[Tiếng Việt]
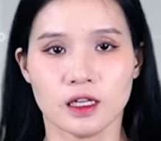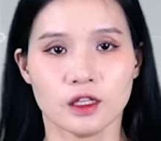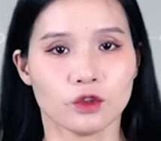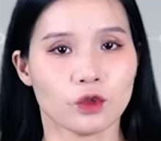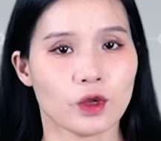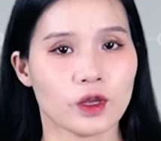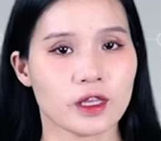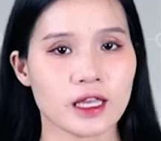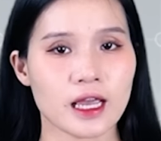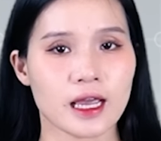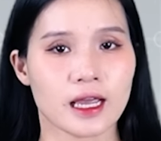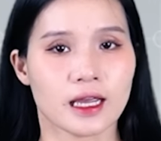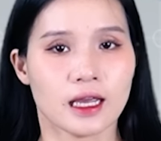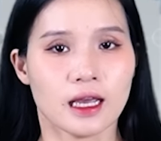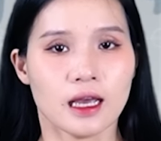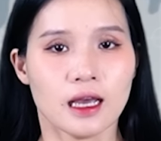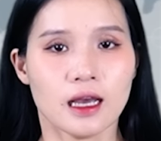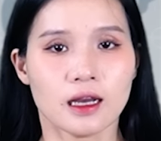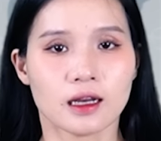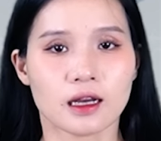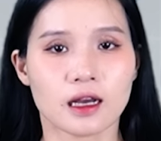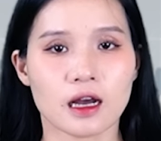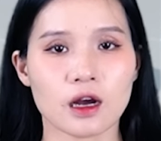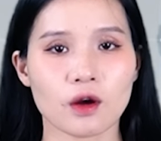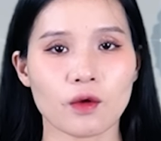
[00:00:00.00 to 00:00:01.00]
Tuy nhiên,
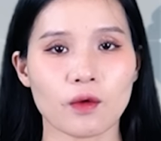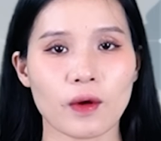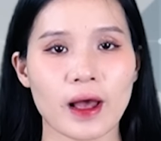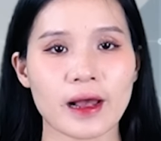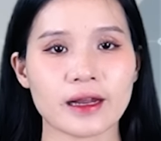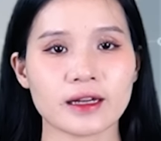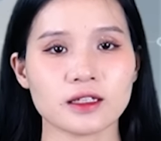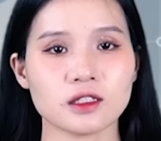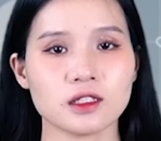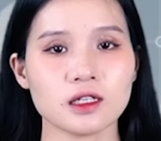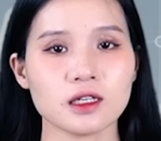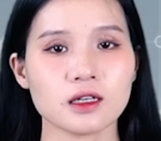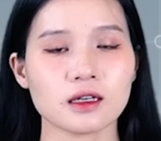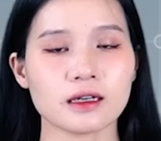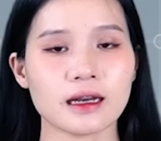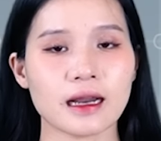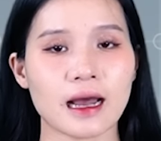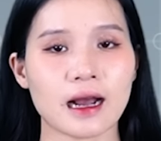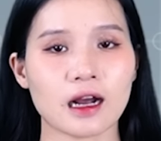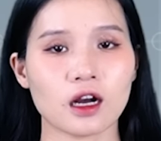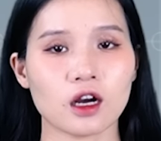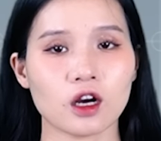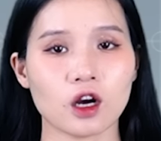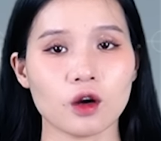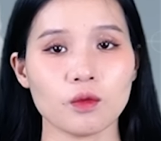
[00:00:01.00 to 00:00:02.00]
cơ quan chức
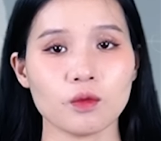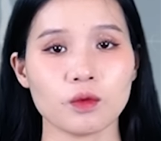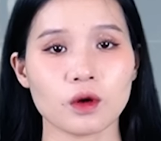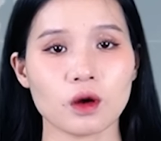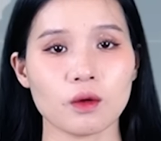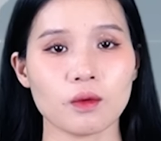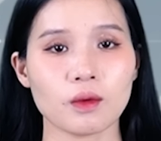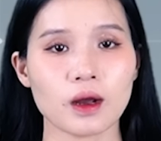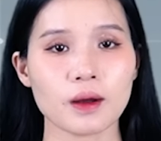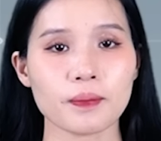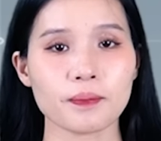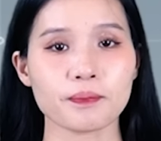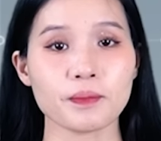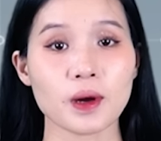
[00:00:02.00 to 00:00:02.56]
năng không cung cấp